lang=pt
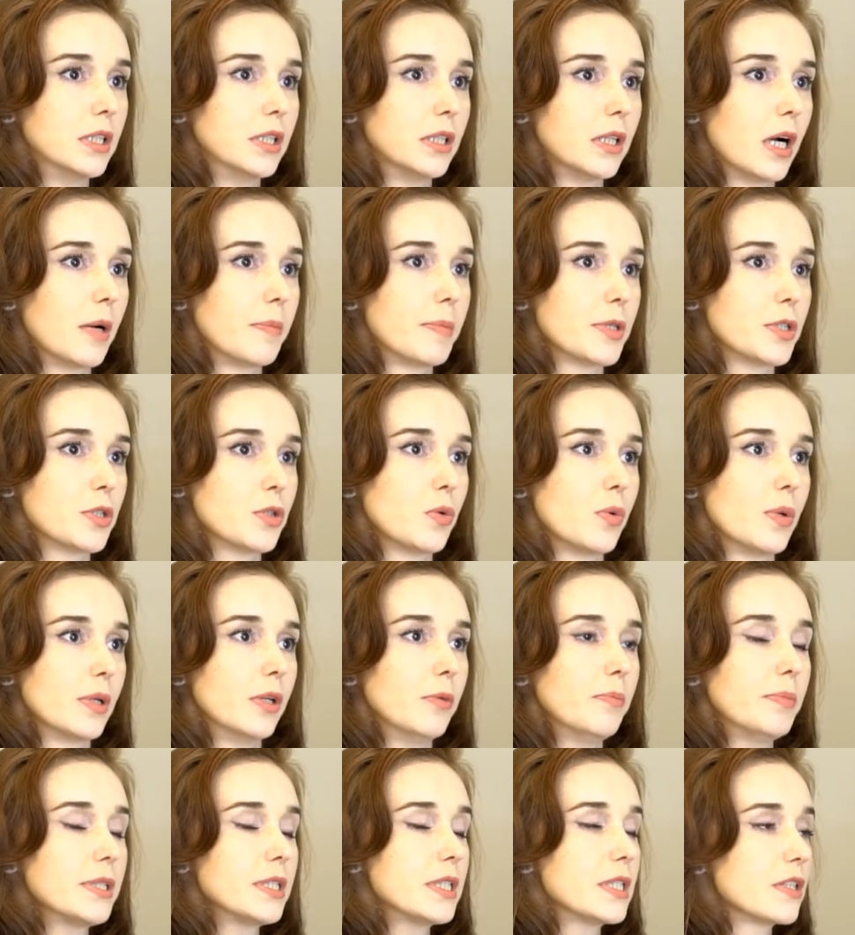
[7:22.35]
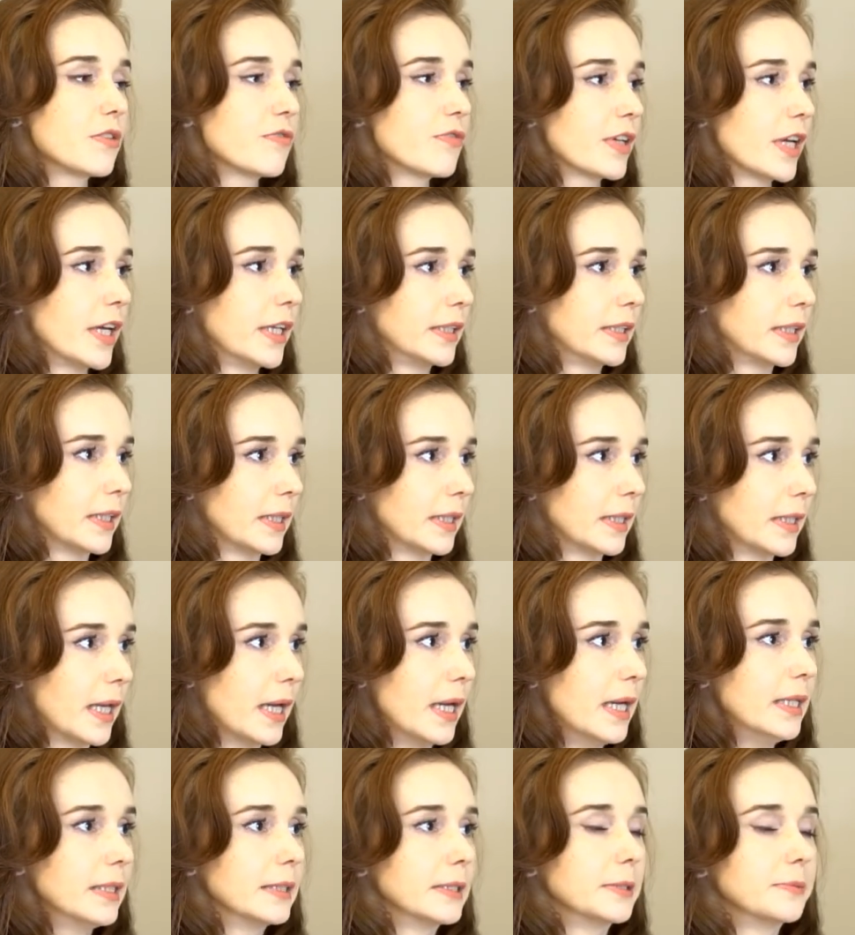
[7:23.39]
a pessoa não precisa ficar
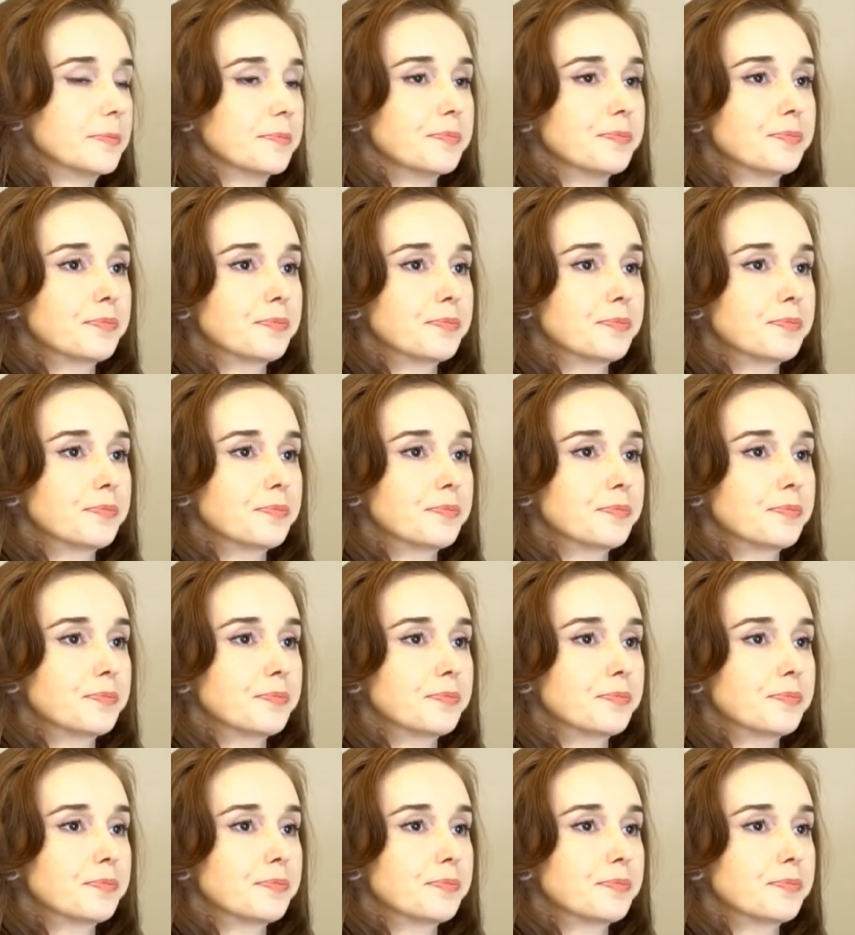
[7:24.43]
internada,